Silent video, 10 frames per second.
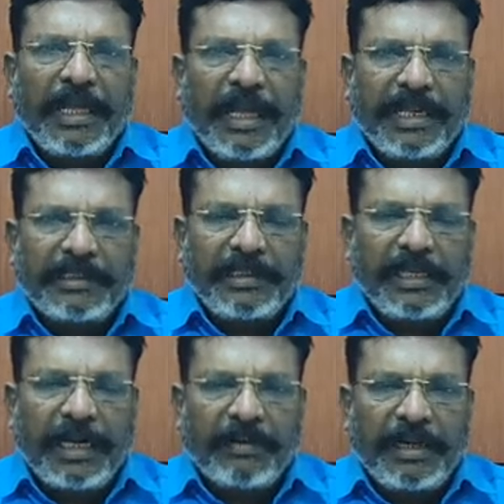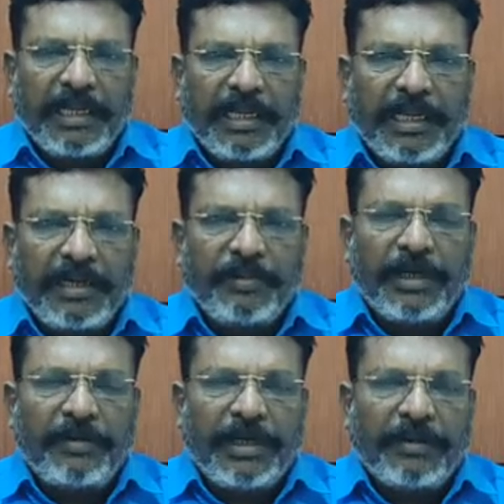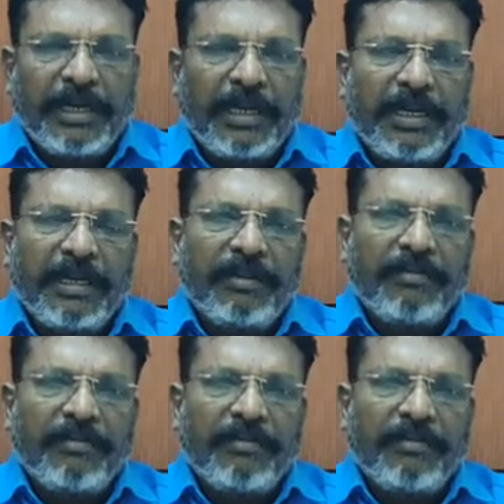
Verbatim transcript: அரசியல் நடவடிக்கைகளிலும் ஈடுபட்டவர்கள் அல்ல